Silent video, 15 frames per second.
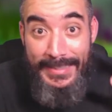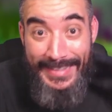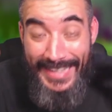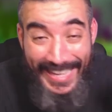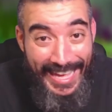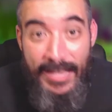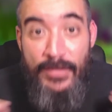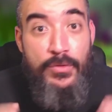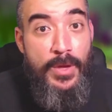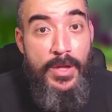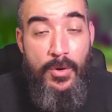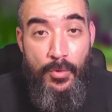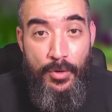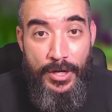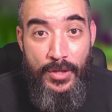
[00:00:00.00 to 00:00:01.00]
de que eso haya
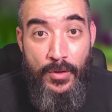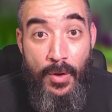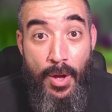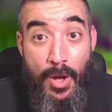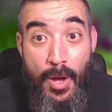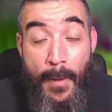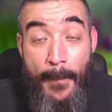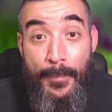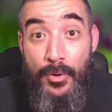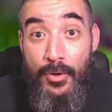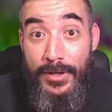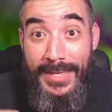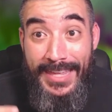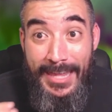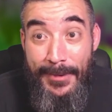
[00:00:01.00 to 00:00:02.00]
ocurrido
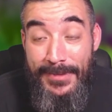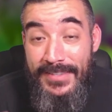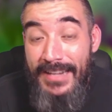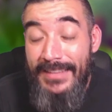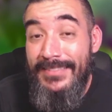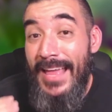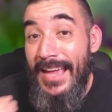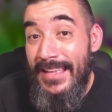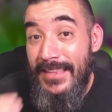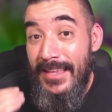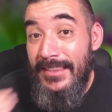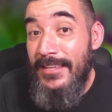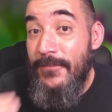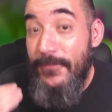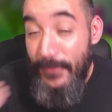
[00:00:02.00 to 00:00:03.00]
porque debe ser tan y
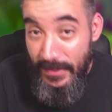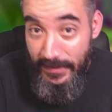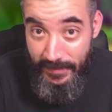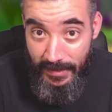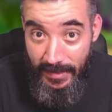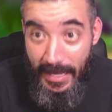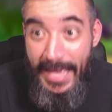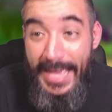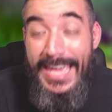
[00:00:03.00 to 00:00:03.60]
tan difícil.